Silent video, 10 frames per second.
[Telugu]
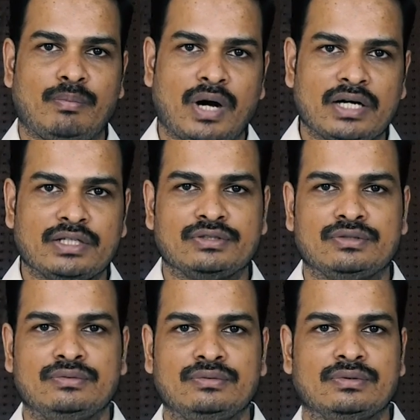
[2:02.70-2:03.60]

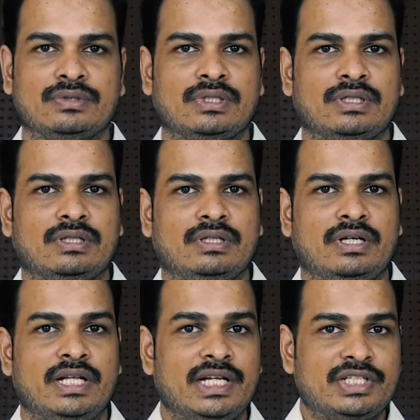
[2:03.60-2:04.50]
పాటిస్తూ
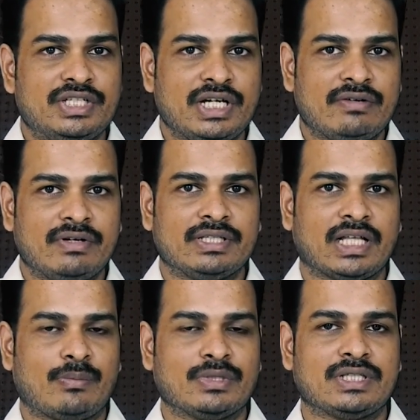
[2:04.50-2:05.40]
నేను ఇచ్చినటువంటి
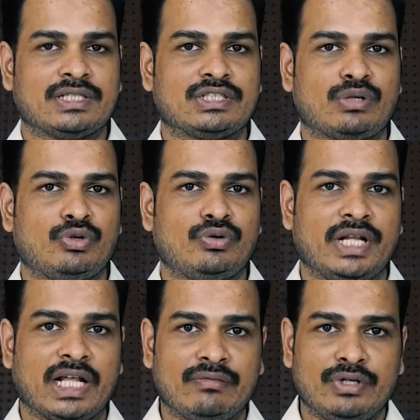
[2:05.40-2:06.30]
ధర్మశాస్త్రమును
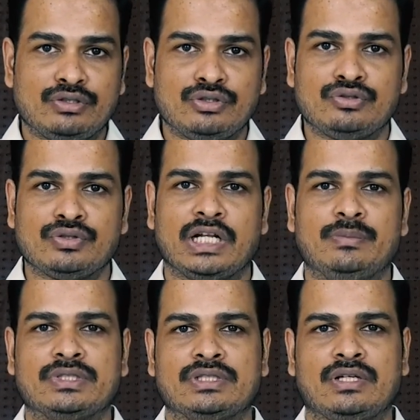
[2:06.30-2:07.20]
నెరవేర్చుచు
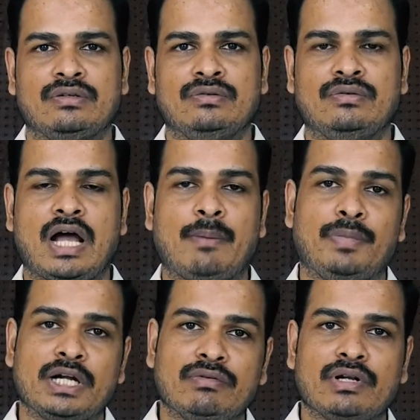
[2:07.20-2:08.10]
కనిపిస్తారో
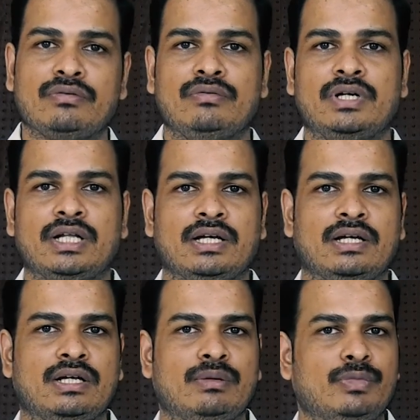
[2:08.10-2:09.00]
అప్పటి వరకు కూడా
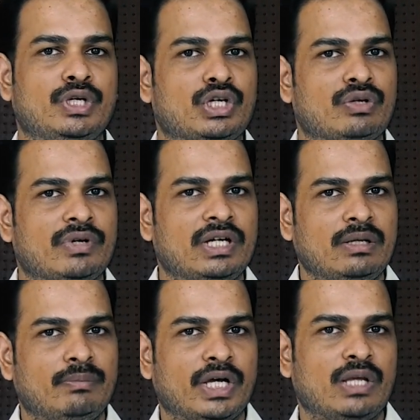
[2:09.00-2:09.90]
మీకు
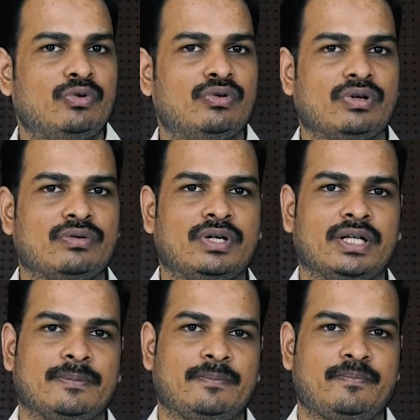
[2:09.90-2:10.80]
ఎటువంటి భయము
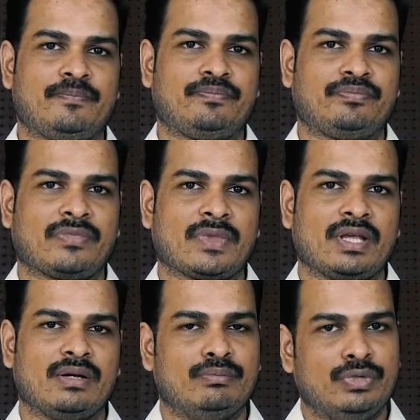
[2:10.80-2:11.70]
ఉండకుండా
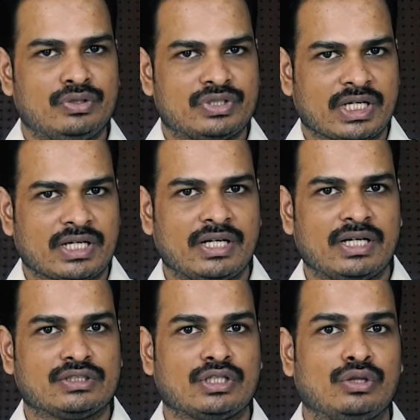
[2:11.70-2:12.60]
మీరు
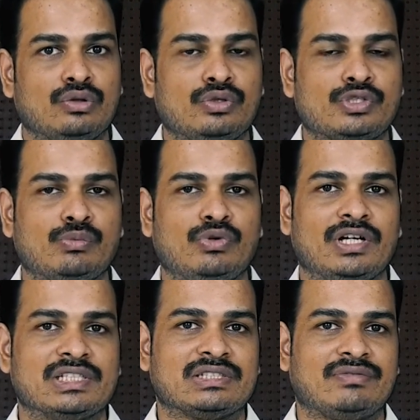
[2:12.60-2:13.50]
చక్కగా
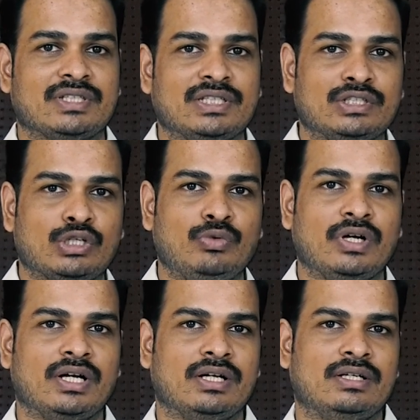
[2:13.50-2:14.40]
సంతోషముగా స్వతంత్రముగా